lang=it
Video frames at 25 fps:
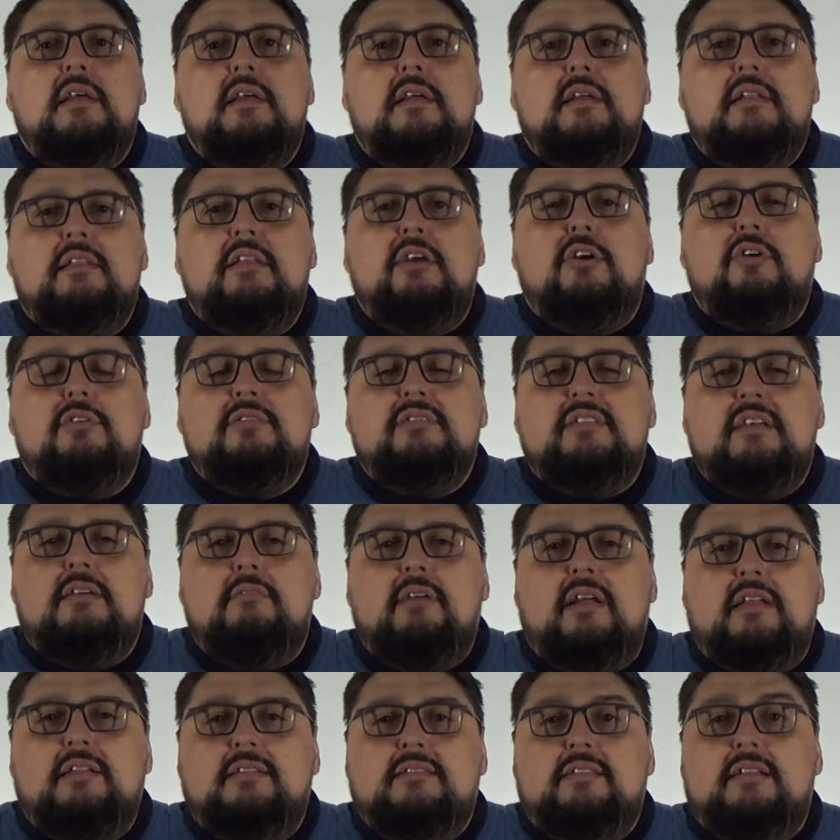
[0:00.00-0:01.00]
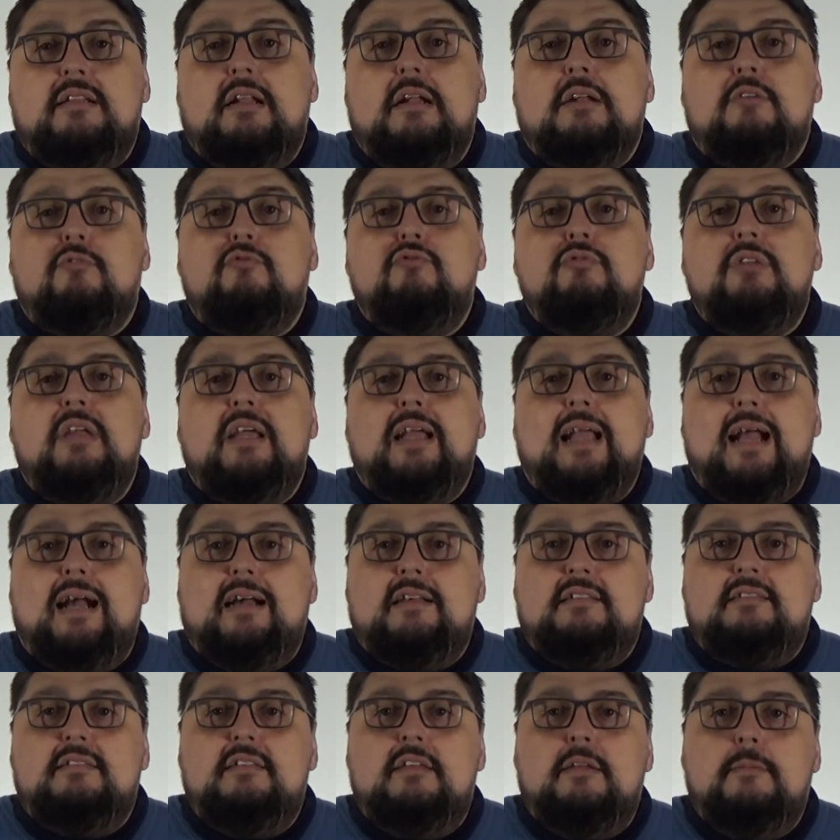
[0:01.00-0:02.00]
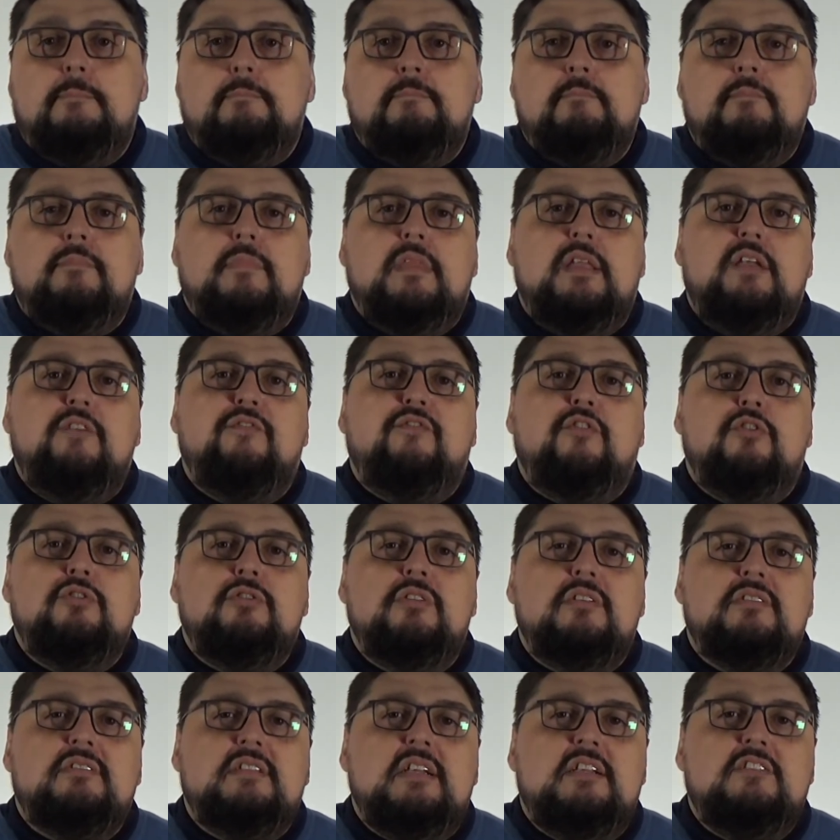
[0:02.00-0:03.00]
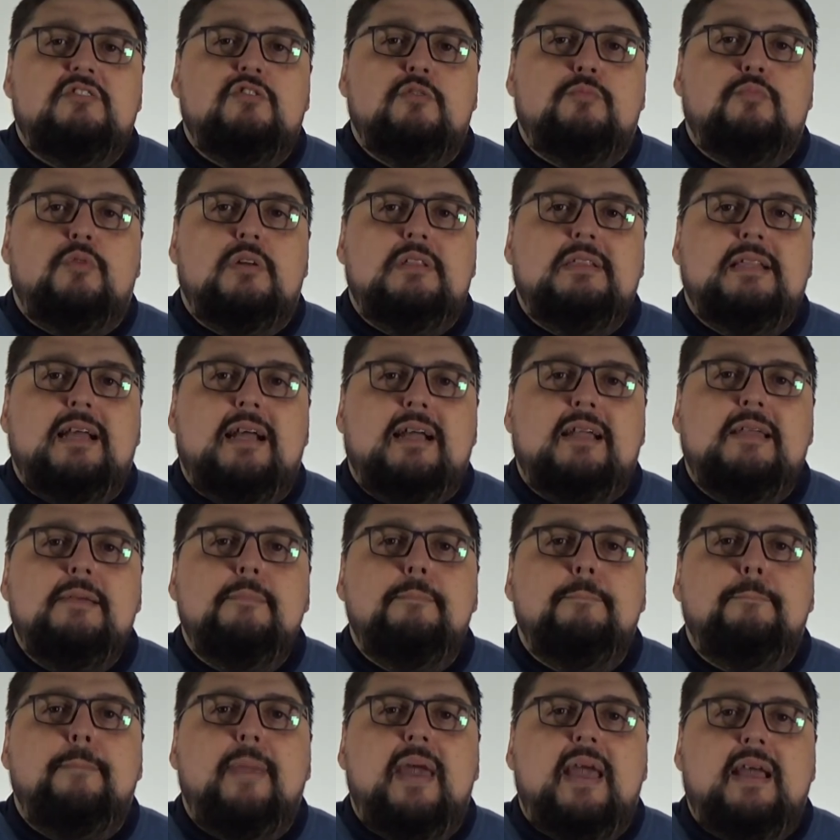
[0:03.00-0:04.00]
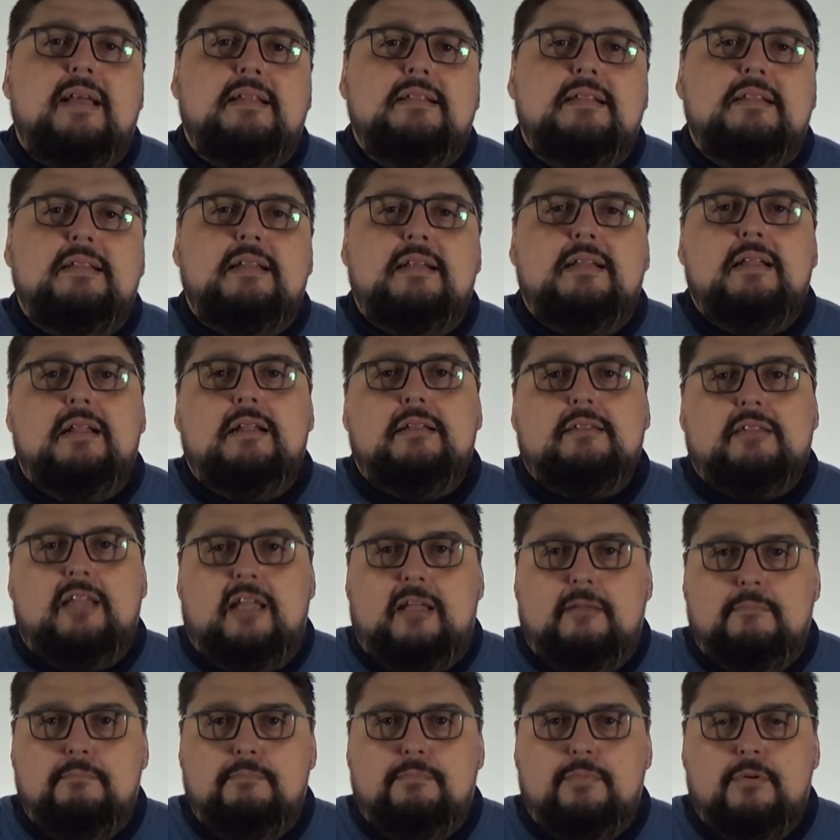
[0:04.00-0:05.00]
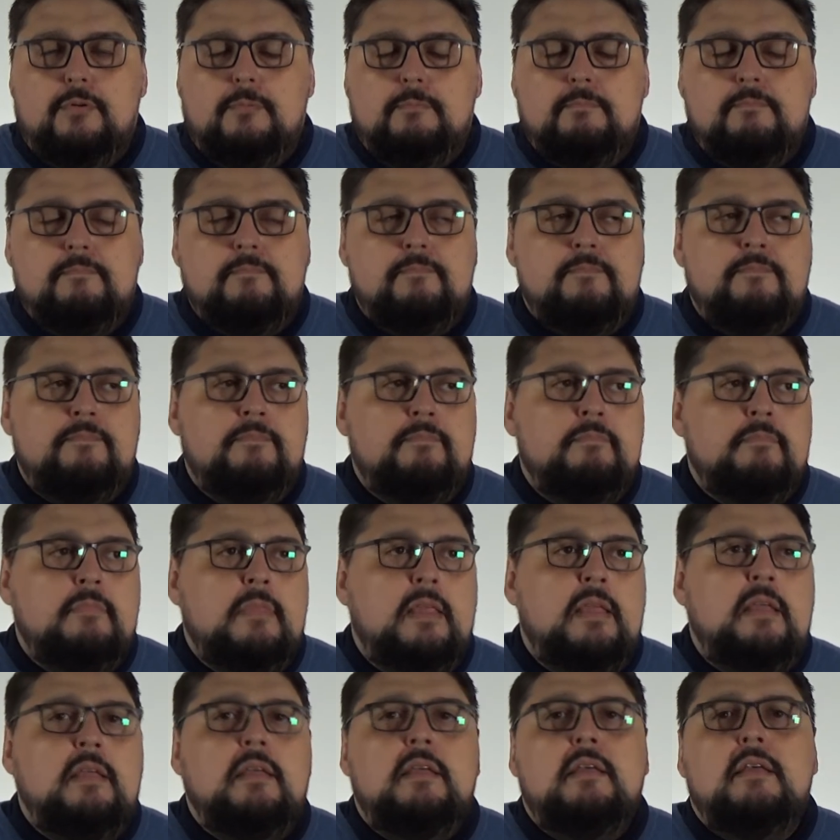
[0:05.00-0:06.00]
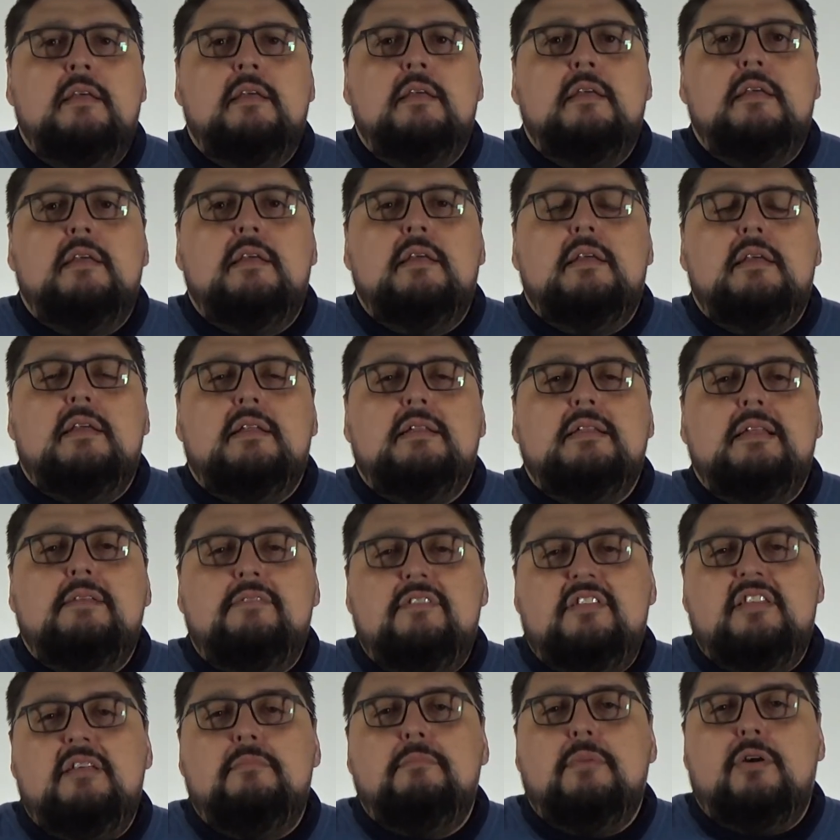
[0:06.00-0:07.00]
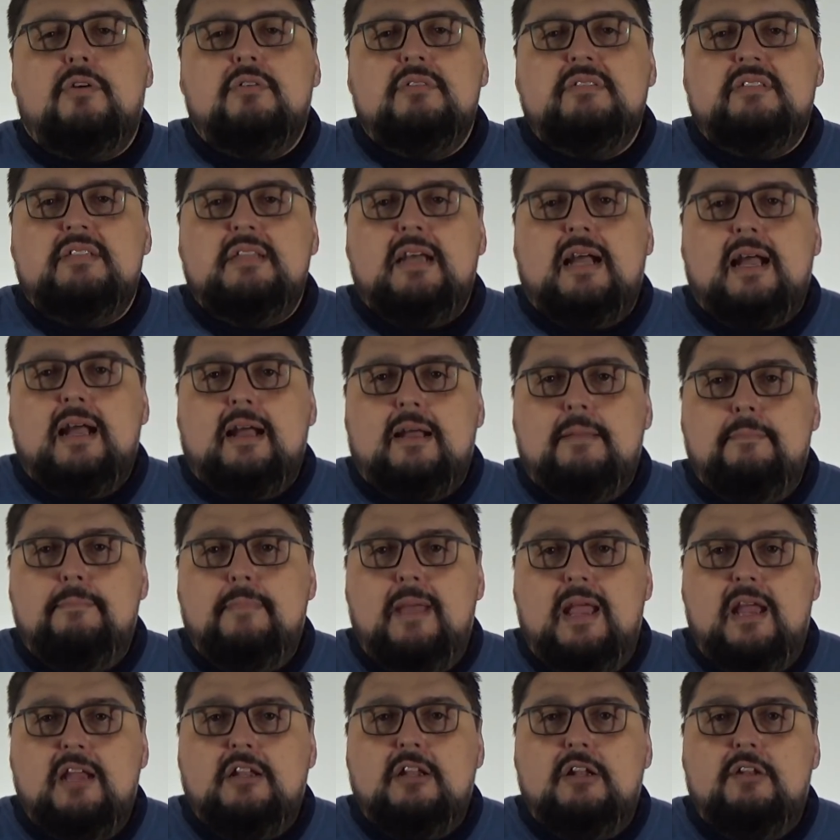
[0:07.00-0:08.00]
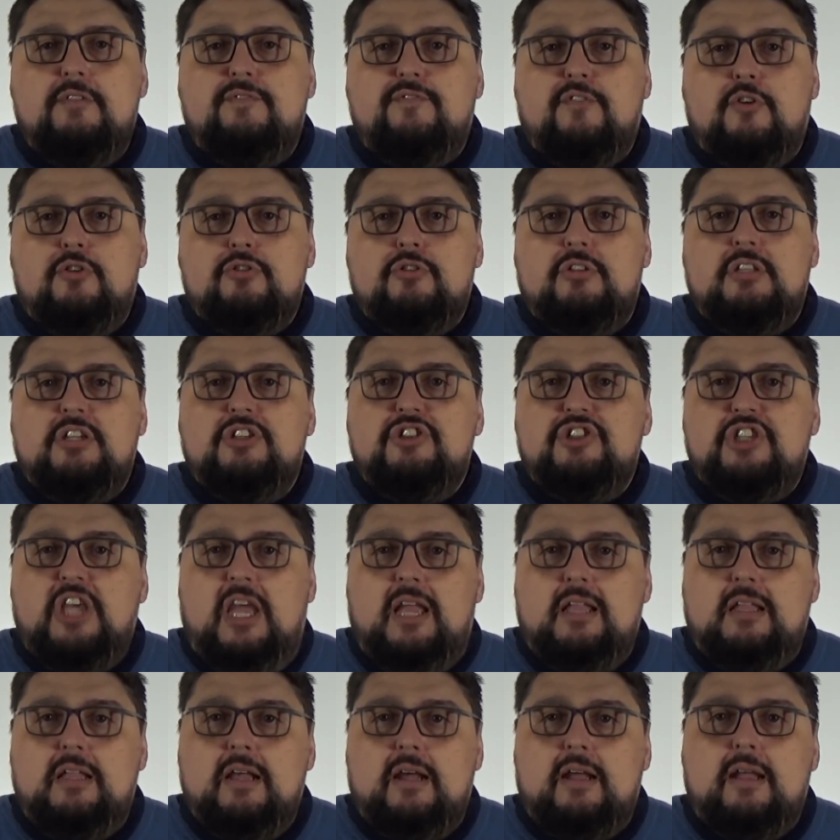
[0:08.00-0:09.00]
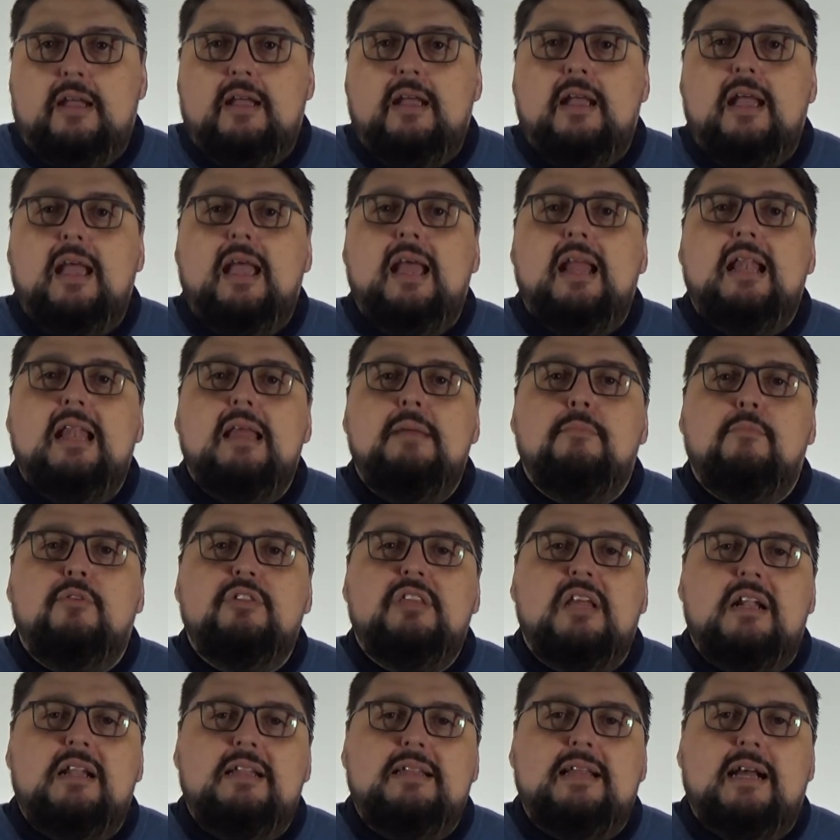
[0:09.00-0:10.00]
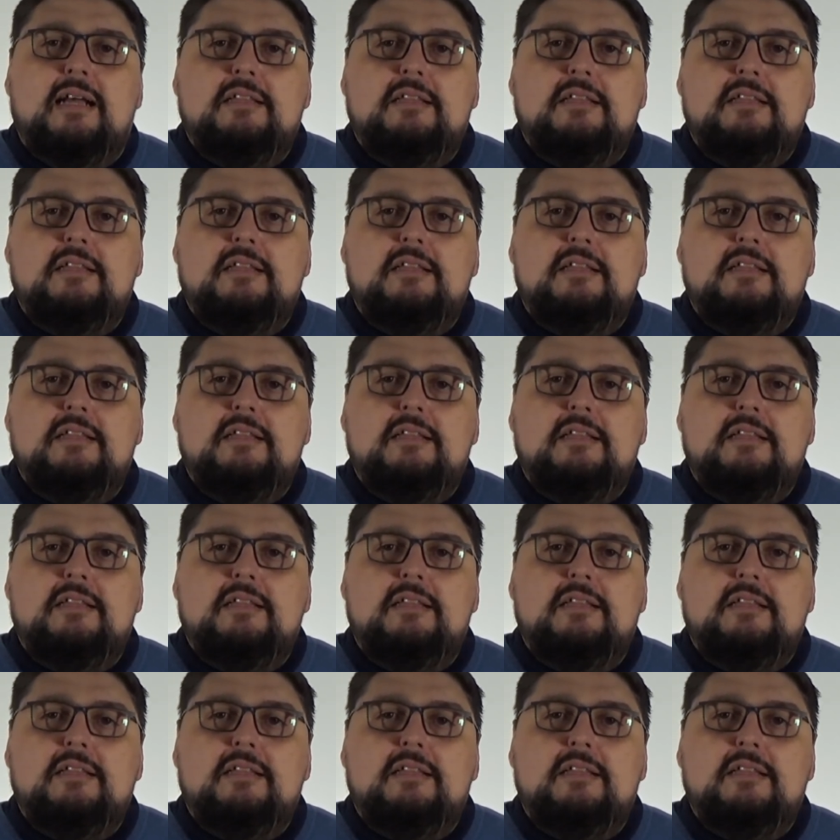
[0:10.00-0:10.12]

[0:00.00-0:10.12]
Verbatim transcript: Di conseguenza, in alcuni casi, il fondo stesso può andare in perdita nel tempo. Devi sempre considerare bene il fondo da scegliere e le modalità